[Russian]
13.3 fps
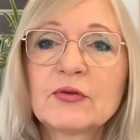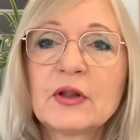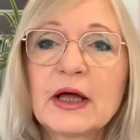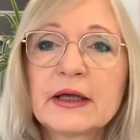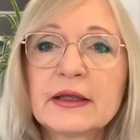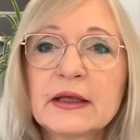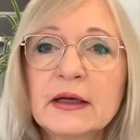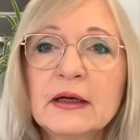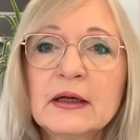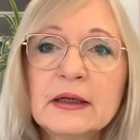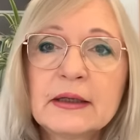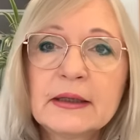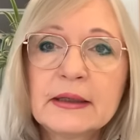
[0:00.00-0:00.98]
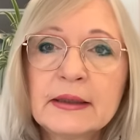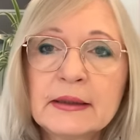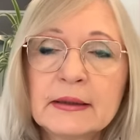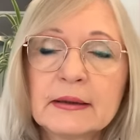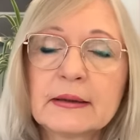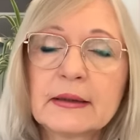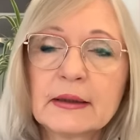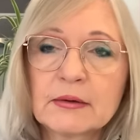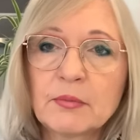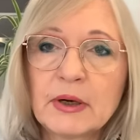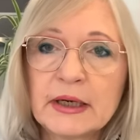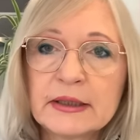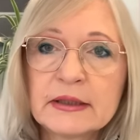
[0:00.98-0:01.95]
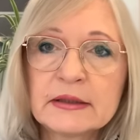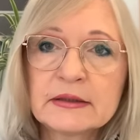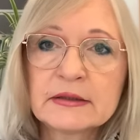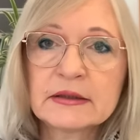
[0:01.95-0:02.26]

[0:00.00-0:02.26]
флаги и Германии с